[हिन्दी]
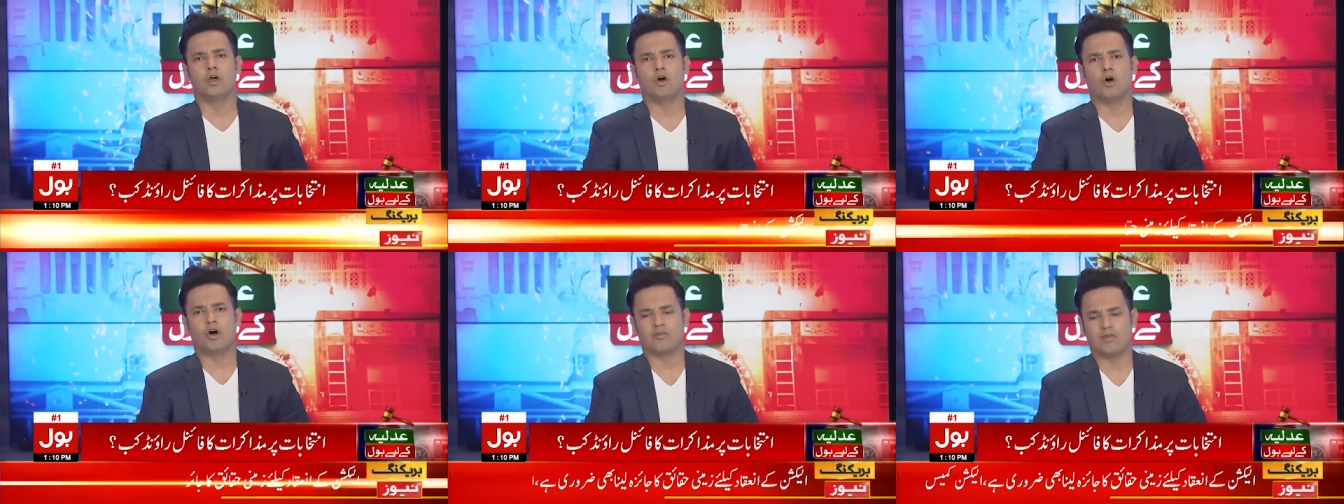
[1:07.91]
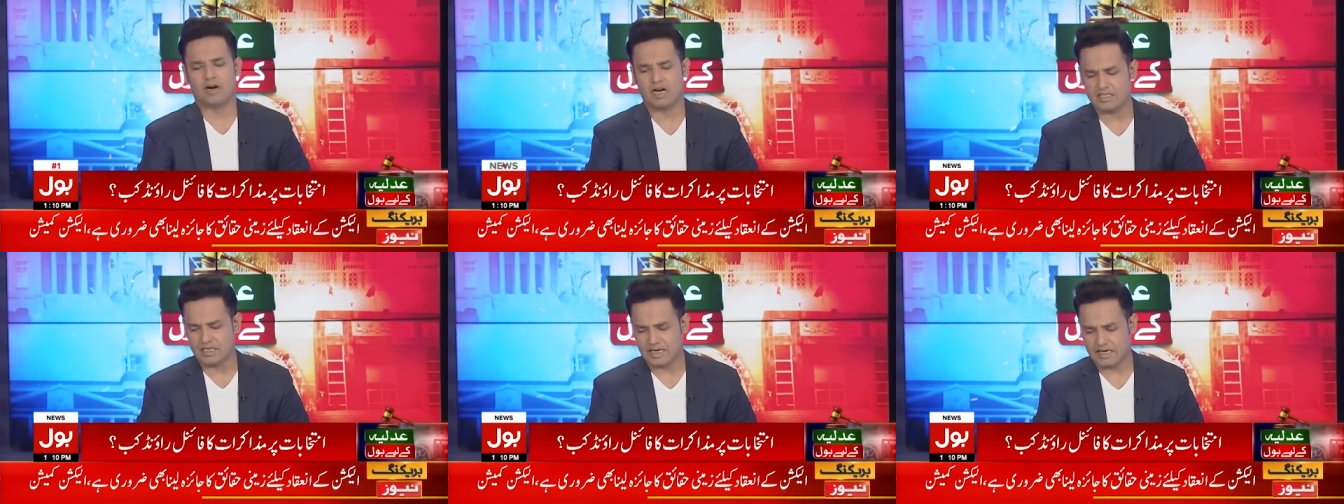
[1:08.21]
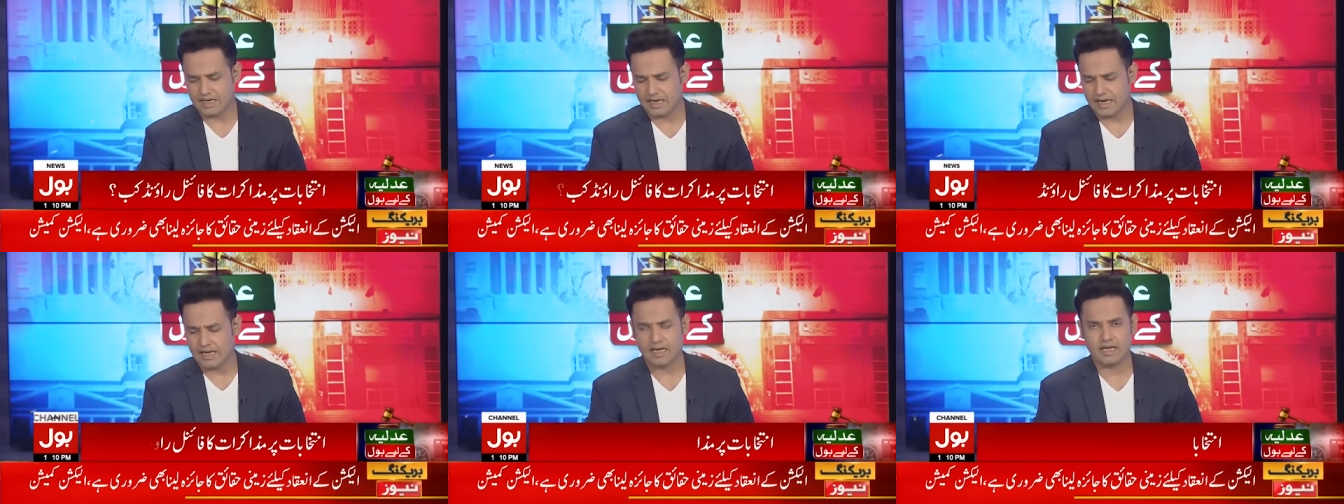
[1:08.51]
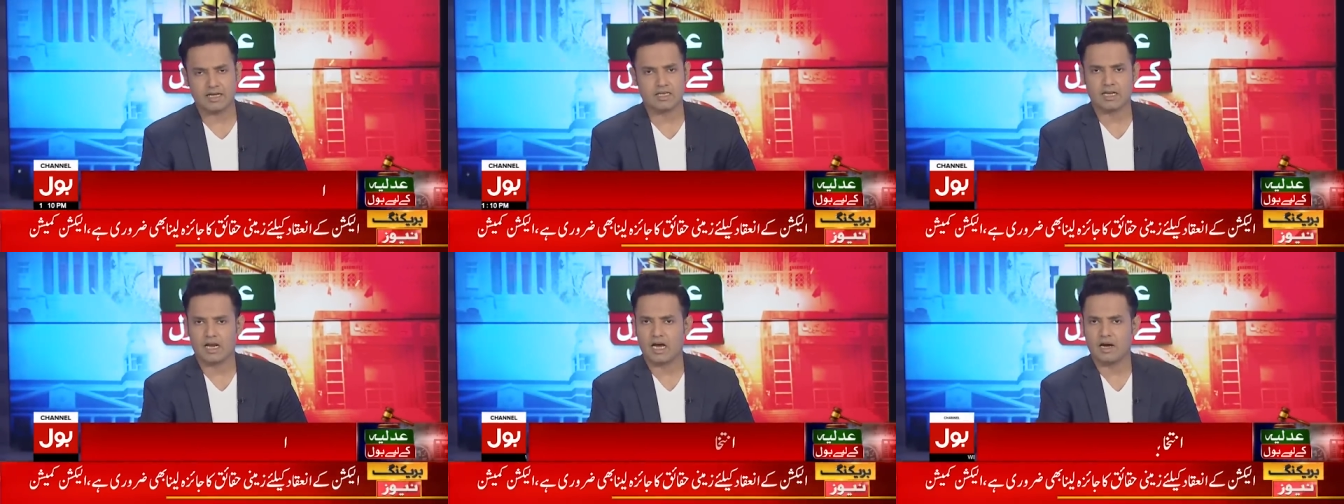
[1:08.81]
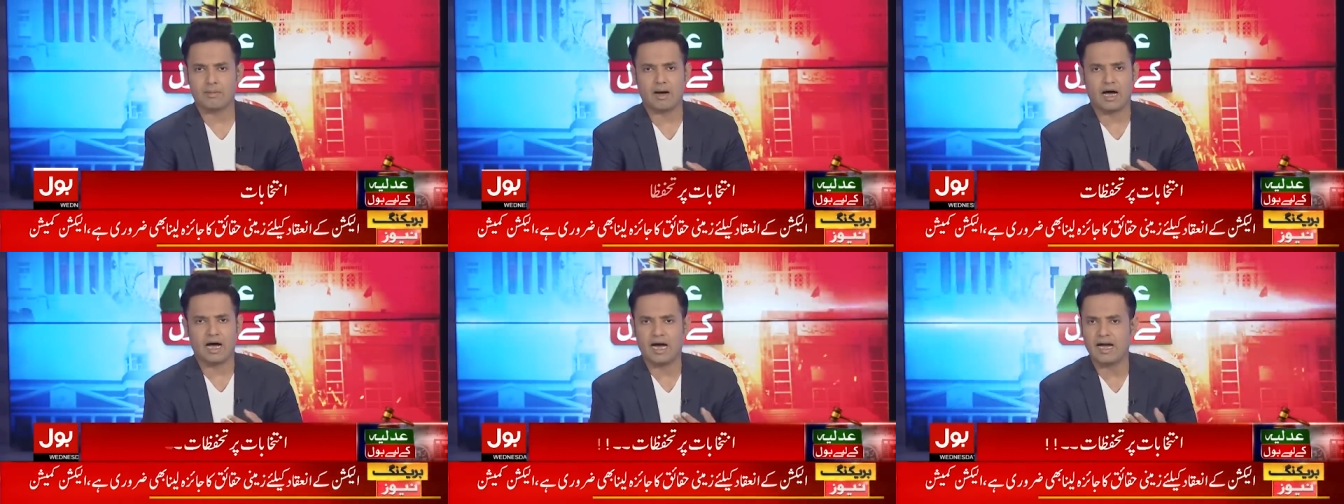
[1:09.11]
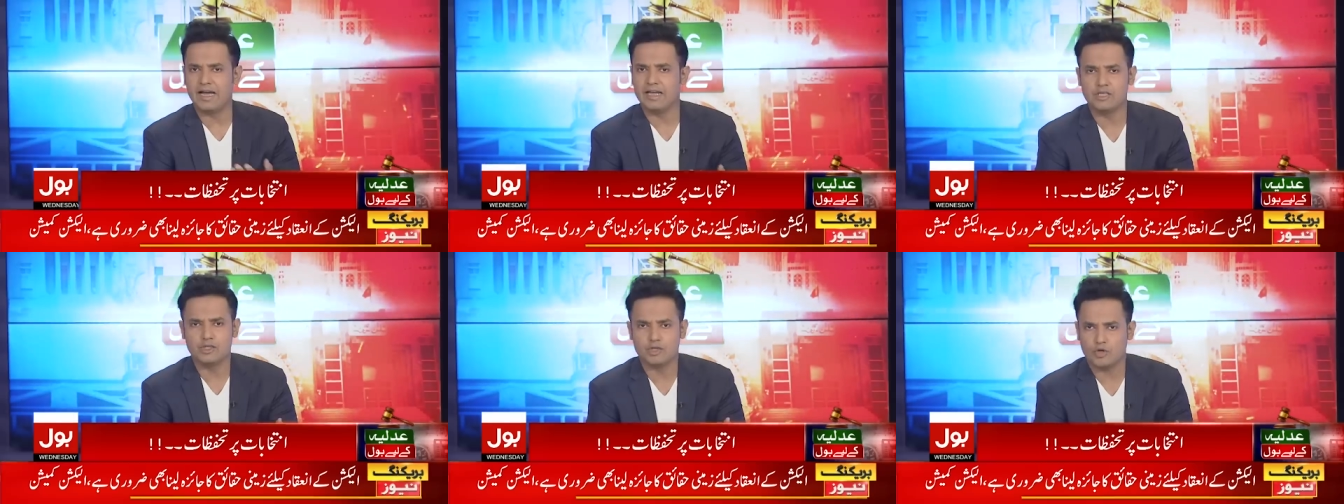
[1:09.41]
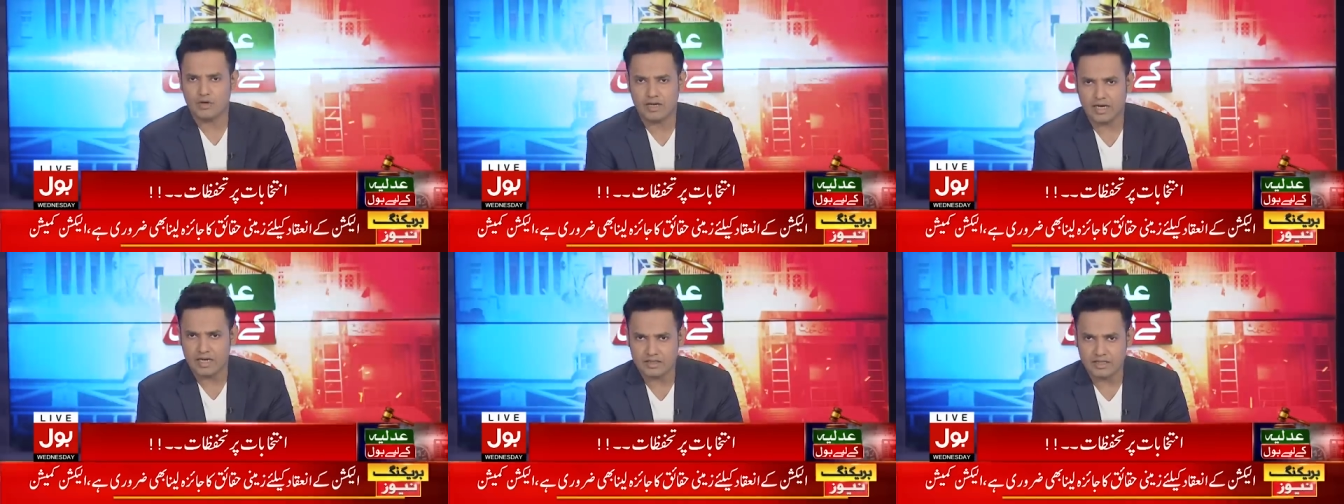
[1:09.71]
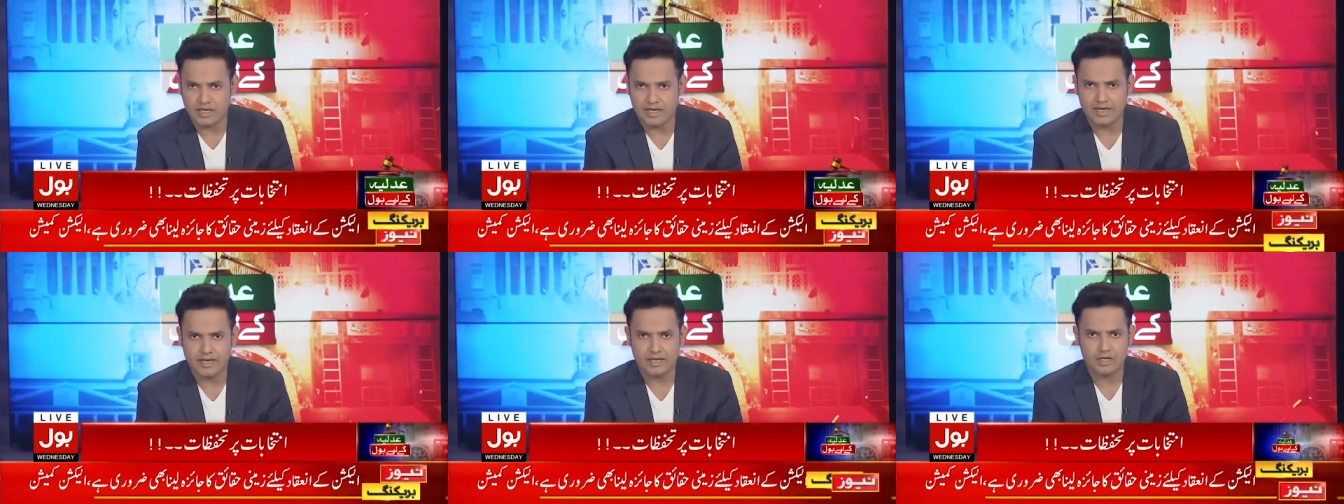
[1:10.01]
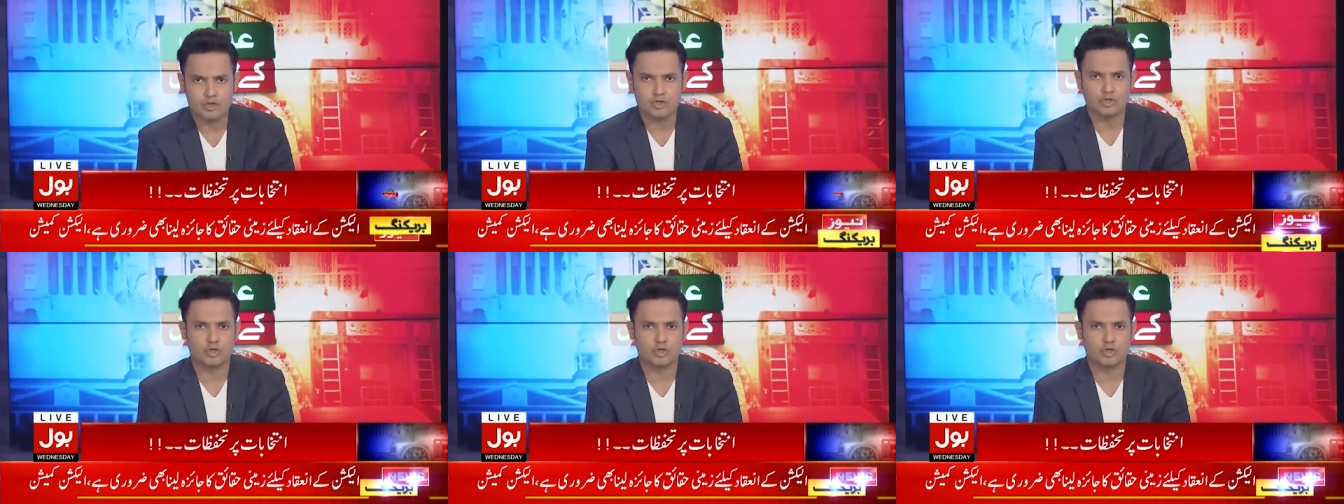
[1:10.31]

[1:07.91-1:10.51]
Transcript: और वहां जाके कहेंगे कि जनाब आइन जो कहता है